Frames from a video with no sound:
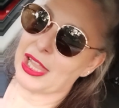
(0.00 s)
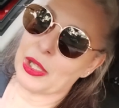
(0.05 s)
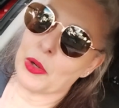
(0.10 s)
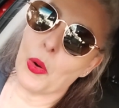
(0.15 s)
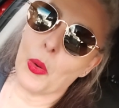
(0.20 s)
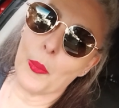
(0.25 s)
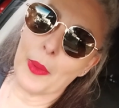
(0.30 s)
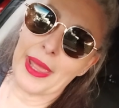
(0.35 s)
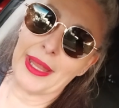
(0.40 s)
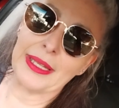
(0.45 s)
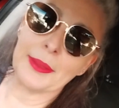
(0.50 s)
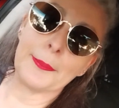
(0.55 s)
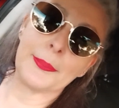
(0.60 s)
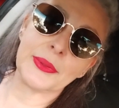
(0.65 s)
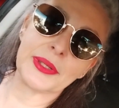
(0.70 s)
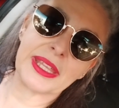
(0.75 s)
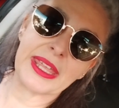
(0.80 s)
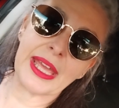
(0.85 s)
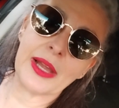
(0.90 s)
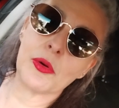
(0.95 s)
com ela,
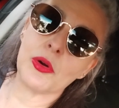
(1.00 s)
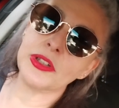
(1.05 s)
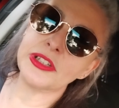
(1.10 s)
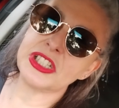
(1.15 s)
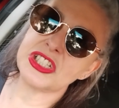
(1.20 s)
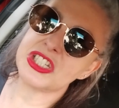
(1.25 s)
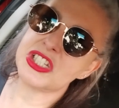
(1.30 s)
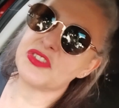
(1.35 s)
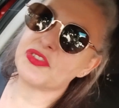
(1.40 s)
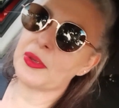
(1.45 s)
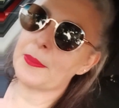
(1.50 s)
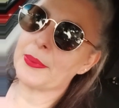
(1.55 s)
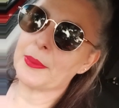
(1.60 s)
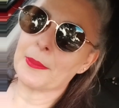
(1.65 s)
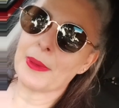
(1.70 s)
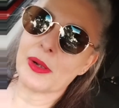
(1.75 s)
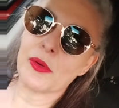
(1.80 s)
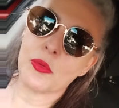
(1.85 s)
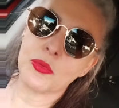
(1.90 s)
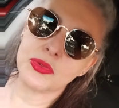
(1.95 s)
porque quando a gente foi para
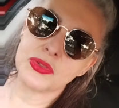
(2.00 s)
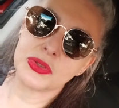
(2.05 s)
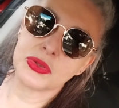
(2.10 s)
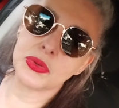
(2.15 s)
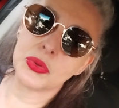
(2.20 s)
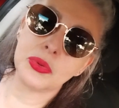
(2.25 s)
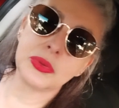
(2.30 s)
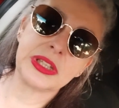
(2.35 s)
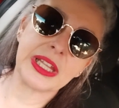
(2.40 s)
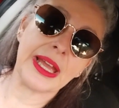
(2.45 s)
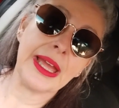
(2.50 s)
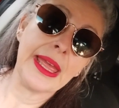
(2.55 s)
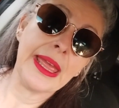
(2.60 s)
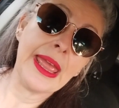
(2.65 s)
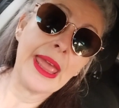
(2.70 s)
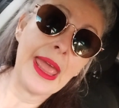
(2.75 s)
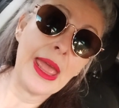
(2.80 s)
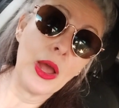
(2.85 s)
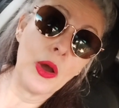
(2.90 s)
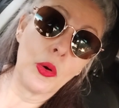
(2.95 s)
uma consulta,
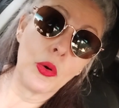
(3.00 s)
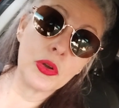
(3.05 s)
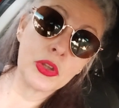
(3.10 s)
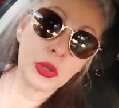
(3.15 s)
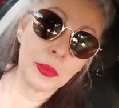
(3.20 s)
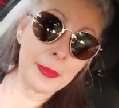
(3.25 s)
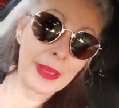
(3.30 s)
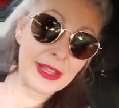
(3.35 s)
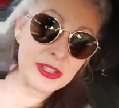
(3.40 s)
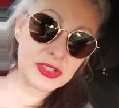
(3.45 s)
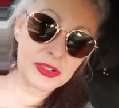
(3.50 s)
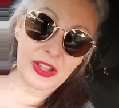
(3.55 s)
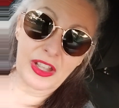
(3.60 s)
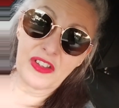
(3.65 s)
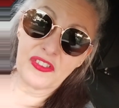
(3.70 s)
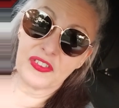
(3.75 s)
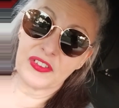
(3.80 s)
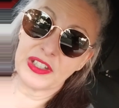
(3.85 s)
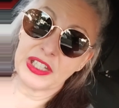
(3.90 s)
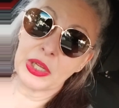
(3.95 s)
o que o médico
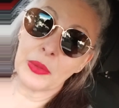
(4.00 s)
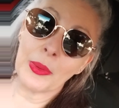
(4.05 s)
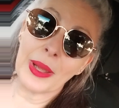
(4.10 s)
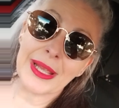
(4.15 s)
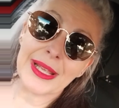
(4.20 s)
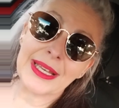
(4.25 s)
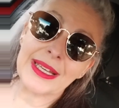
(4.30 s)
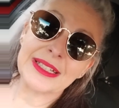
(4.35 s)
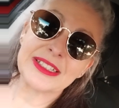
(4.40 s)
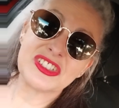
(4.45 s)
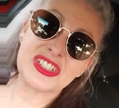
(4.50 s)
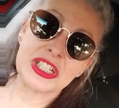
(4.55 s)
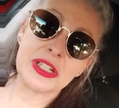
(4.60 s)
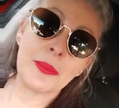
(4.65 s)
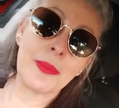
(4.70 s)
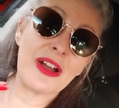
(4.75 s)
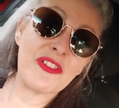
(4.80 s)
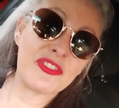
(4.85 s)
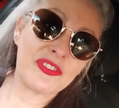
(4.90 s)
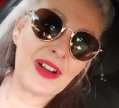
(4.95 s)
referiu é que ela
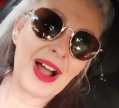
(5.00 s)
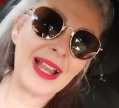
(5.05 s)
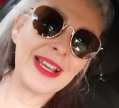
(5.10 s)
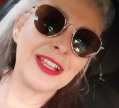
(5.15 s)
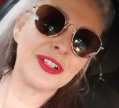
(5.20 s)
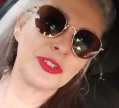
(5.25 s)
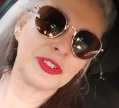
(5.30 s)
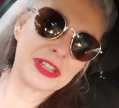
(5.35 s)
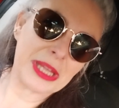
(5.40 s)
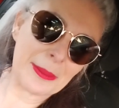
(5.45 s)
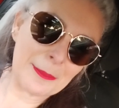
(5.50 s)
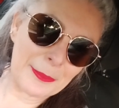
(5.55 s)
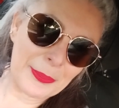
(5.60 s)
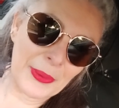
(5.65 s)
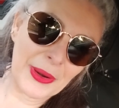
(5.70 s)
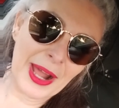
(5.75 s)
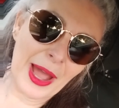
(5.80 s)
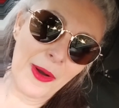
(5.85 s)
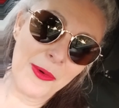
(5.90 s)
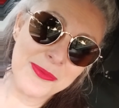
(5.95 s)
tinha uma falha no
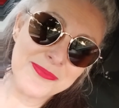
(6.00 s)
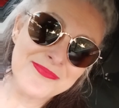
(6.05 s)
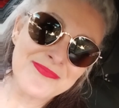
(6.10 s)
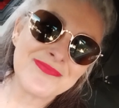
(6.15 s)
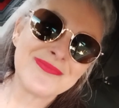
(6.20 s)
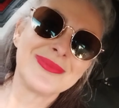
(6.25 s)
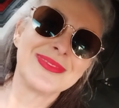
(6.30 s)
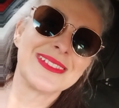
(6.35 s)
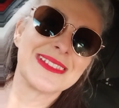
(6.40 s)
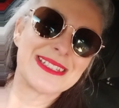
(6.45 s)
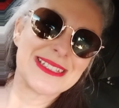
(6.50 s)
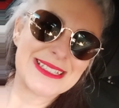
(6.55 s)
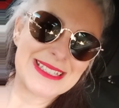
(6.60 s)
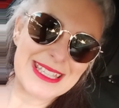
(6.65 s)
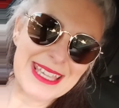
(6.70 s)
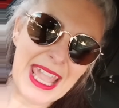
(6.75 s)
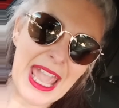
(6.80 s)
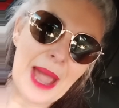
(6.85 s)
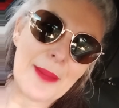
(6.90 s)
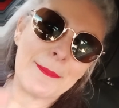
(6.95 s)
temporal,
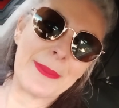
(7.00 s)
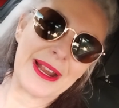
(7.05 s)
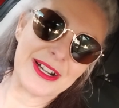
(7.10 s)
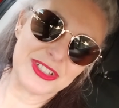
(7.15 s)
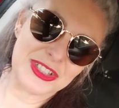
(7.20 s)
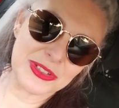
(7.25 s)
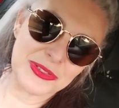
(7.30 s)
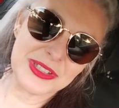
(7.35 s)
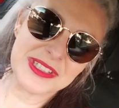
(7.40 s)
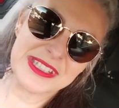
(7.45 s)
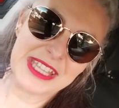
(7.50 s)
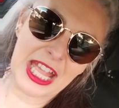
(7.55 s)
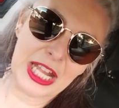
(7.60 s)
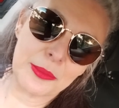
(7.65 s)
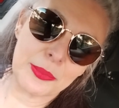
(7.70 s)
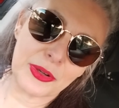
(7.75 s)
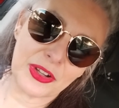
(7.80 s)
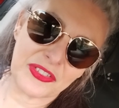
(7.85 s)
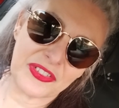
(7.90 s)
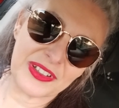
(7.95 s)
que é a parte do
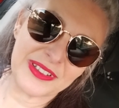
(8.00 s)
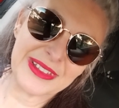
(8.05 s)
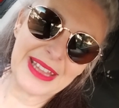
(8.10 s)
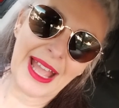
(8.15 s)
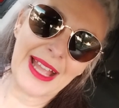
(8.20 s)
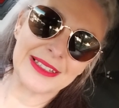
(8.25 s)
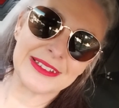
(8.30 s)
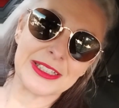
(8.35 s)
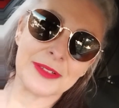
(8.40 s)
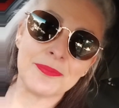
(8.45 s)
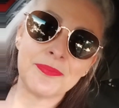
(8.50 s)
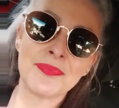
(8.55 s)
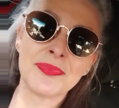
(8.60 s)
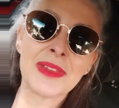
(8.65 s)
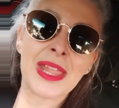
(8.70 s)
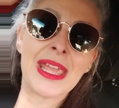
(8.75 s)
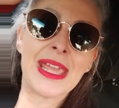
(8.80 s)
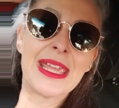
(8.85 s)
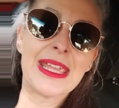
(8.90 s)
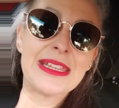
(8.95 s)
cérebro afetada.
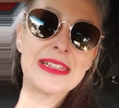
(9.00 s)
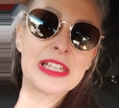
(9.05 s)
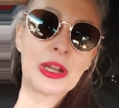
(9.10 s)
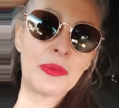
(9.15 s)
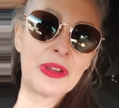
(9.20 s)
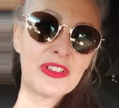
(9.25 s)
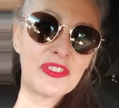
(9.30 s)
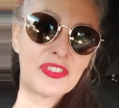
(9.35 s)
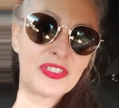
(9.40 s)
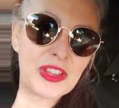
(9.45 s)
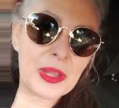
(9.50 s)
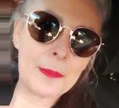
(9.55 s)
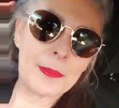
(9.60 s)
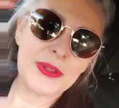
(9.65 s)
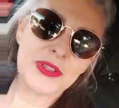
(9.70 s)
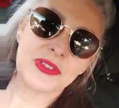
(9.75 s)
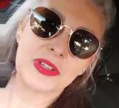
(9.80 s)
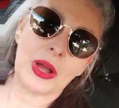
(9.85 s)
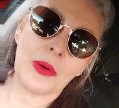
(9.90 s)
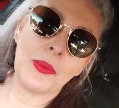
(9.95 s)
Então, enfim,
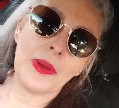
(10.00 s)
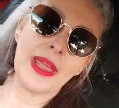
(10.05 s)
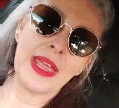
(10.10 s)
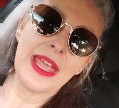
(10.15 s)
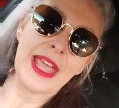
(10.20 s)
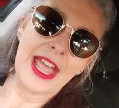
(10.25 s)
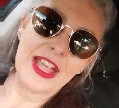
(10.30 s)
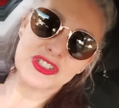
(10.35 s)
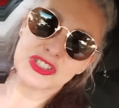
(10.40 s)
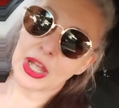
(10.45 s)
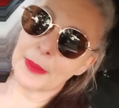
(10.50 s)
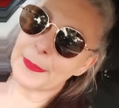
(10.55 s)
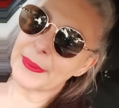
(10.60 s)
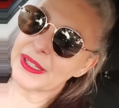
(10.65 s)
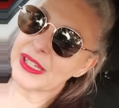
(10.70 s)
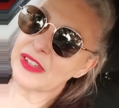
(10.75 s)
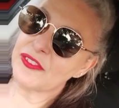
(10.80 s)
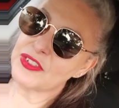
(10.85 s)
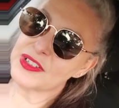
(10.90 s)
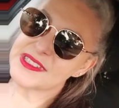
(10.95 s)
pessoal, é só
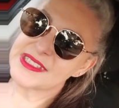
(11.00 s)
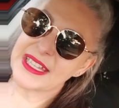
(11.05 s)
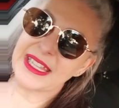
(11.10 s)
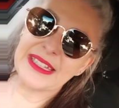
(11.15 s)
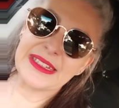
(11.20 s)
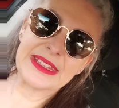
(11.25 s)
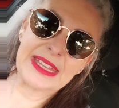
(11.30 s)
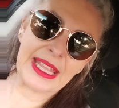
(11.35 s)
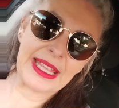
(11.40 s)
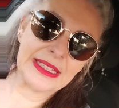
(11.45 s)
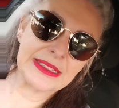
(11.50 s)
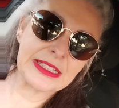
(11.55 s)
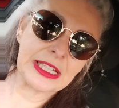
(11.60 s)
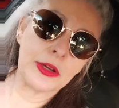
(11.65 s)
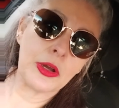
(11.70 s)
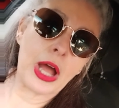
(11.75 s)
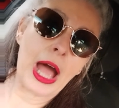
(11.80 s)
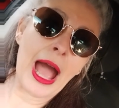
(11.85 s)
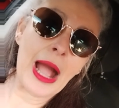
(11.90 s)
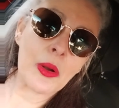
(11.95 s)
para que você
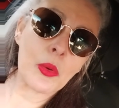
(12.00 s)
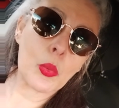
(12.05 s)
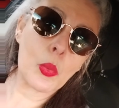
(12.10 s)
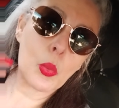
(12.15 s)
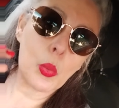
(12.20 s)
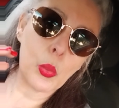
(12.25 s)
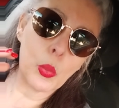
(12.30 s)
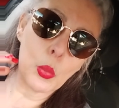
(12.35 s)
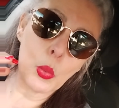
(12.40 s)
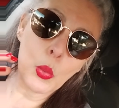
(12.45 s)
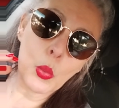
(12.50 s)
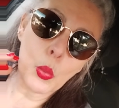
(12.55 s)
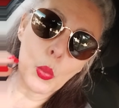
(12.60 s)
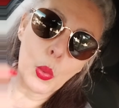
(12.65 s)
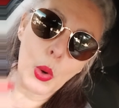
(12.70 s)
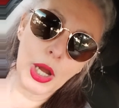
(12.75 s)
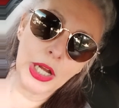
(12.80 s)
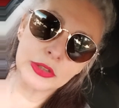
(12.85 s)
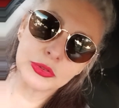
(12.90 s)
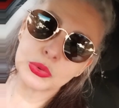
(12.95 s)
entenda a, o
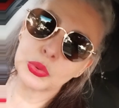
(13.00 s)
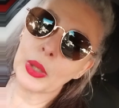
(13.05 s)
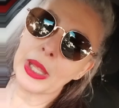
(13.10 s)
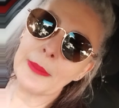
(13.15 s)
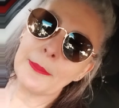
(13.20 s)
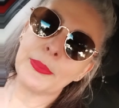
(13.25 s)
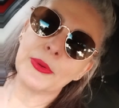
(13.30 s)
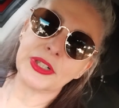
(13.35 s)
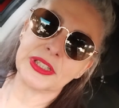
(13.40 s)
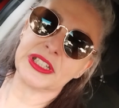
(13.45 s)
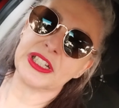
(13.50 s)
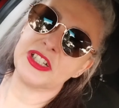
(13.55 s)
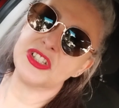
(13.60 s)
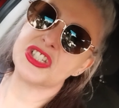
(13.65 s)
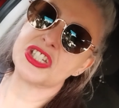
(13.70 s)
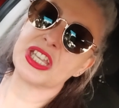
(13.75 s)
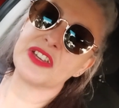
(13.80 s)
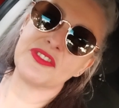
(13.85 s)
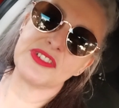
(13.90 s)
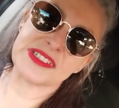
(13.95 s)
quanto é
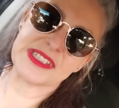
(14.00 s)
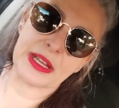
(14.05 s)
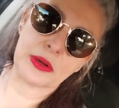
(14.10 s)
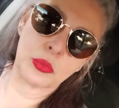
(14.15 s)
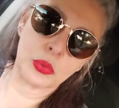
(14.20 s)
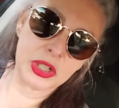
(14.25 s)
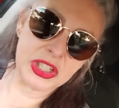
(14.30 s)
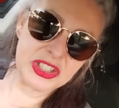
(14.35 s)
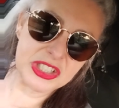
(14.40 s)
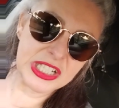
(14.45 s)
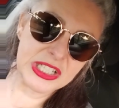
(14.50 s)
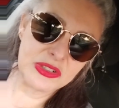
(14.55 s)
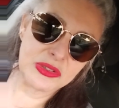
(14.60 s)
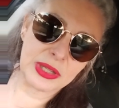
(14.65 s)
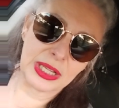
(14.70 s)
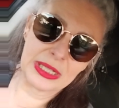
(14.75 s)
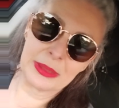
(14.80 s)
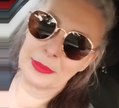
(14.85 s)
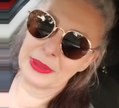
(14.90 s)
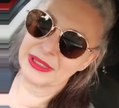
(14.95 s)
importante que você cuide da
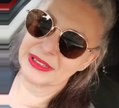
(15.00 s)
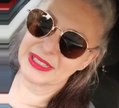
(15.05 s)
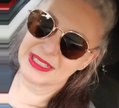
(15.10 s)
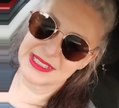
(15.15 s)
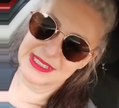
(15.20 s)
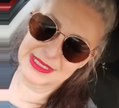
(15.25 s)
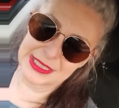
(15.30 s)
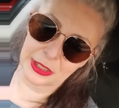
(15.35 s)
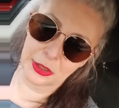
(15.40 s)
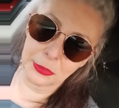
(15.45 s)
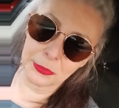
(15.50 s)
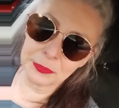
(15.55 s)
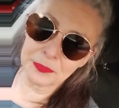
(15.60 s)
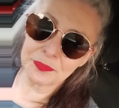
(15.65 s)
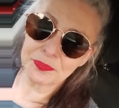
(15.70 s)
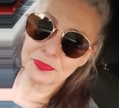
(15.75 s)
sua alimentação